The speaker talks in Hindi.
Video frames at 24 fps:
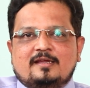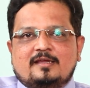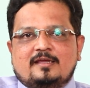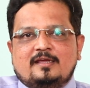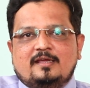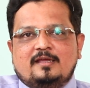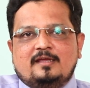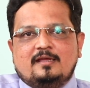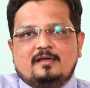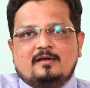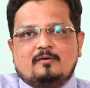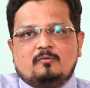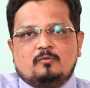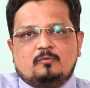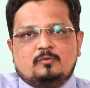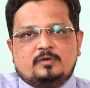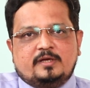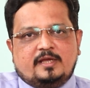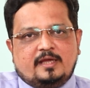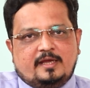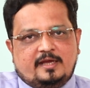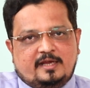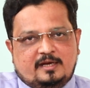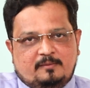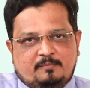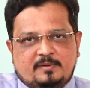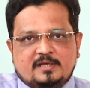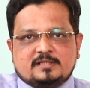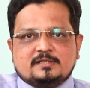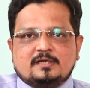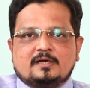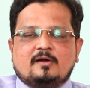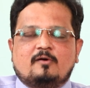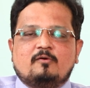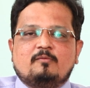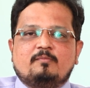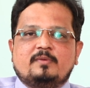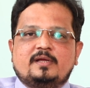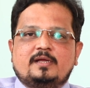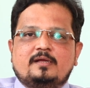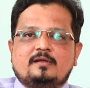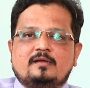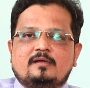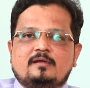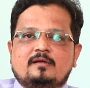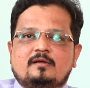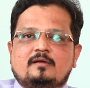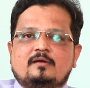कि उनके एन अकाउंट
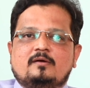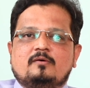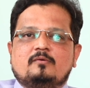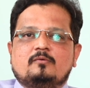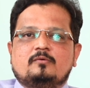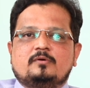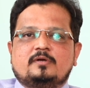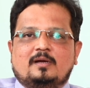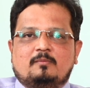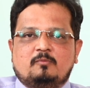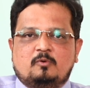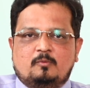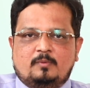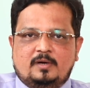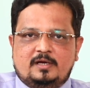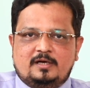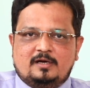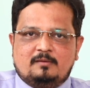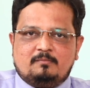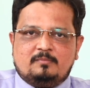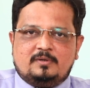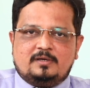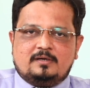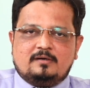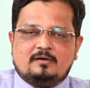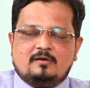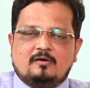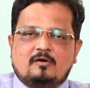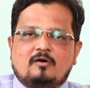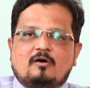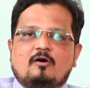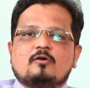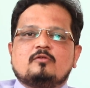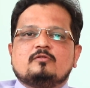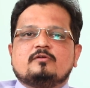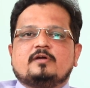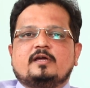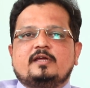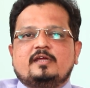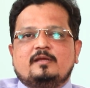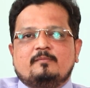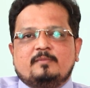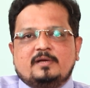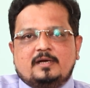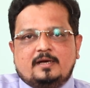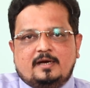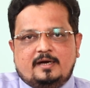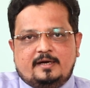में उनका मोबाइल नंबर और उनका
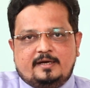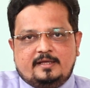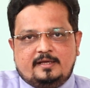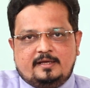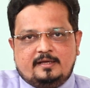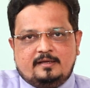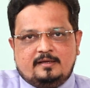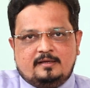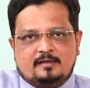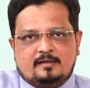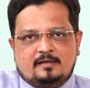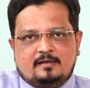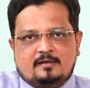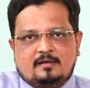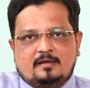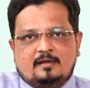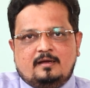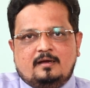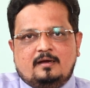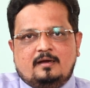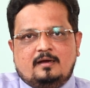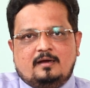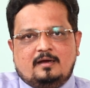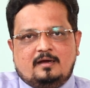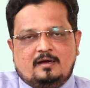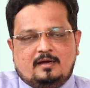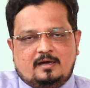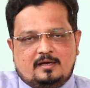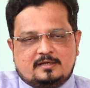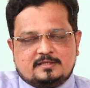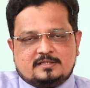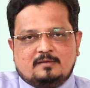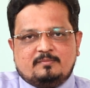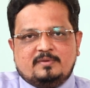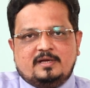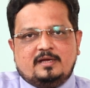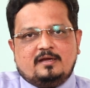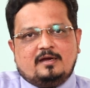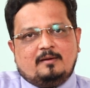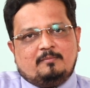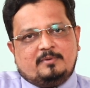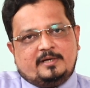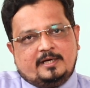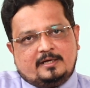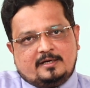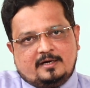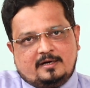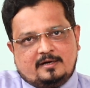ईमेल आईडी हर समय
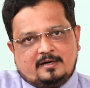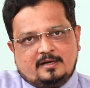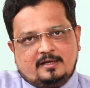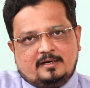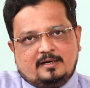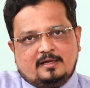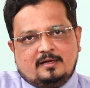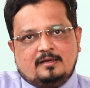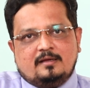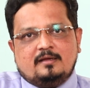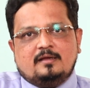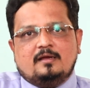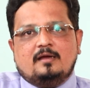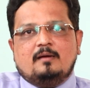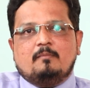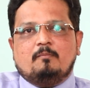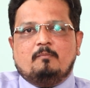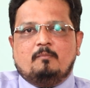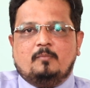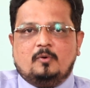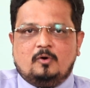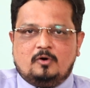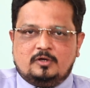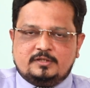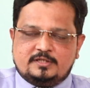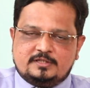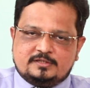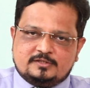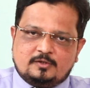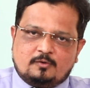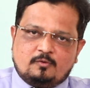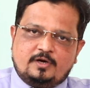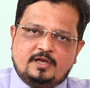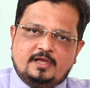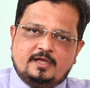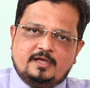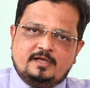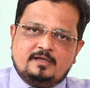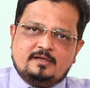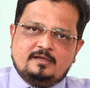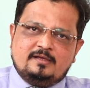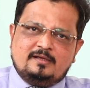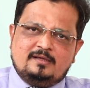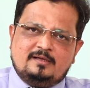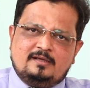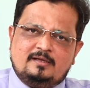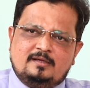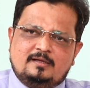अपडेटेड रहना बहुत ही ज़रूरी है
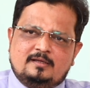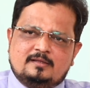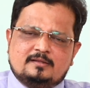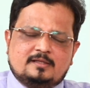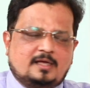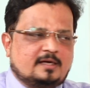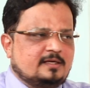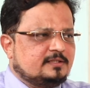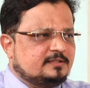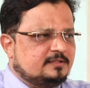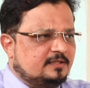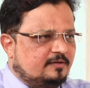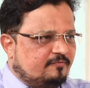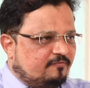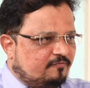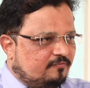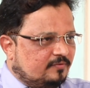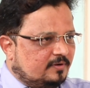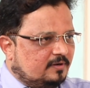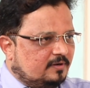ताकि सिर्फ